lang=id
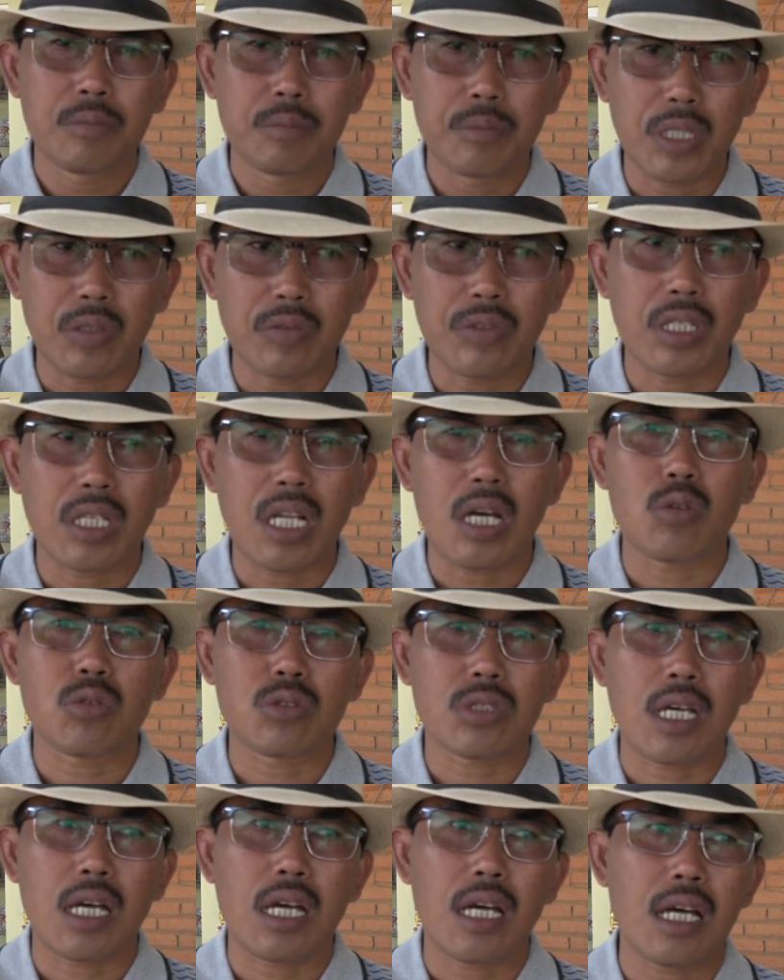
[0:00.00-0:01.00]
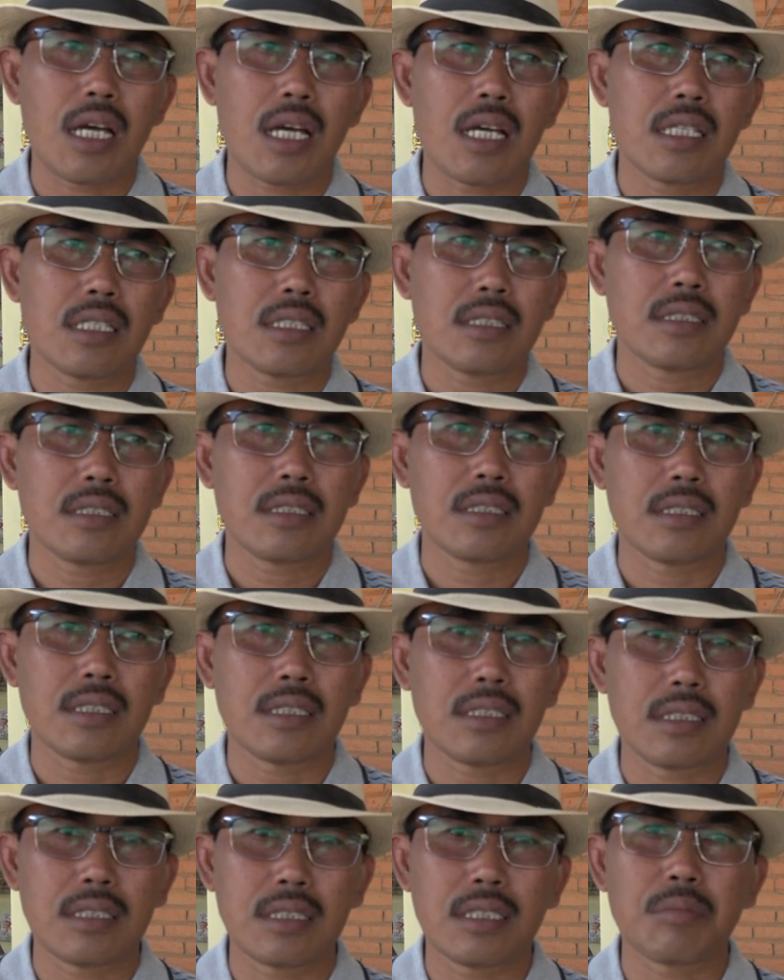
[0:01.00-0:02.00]
berwirausaha
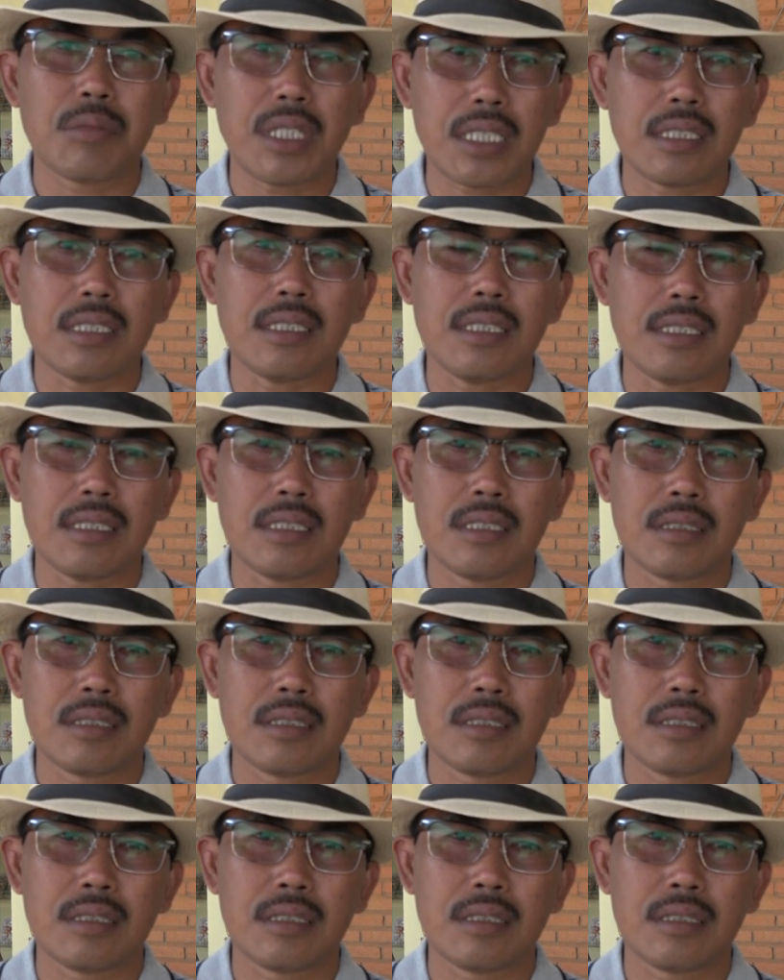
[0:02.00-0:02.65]
eh, di tempat ini.